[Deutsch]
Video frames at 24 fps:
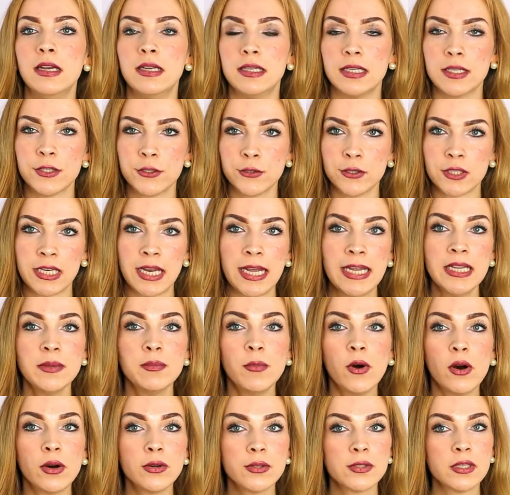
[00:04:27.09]
dass du es gleich
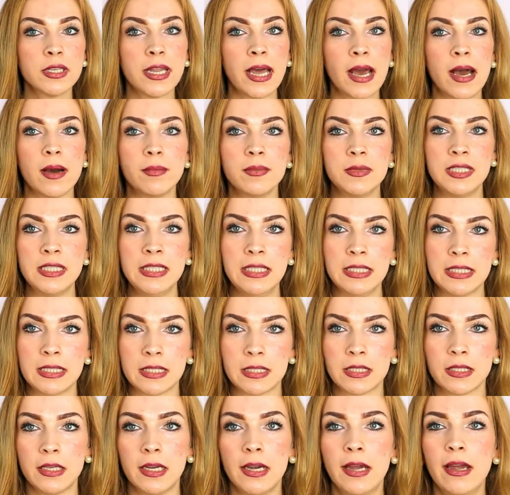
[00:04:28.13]
morgens und abends
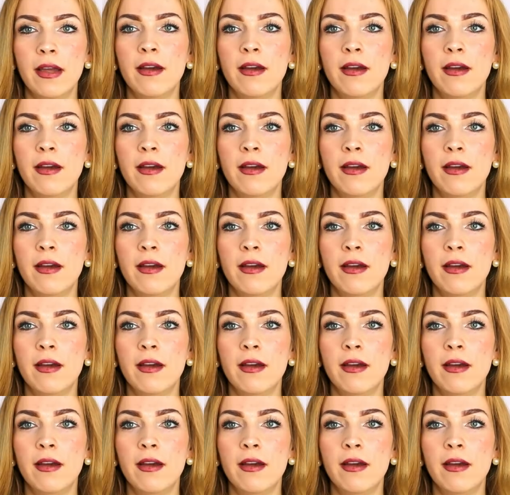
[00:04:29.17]
siehst,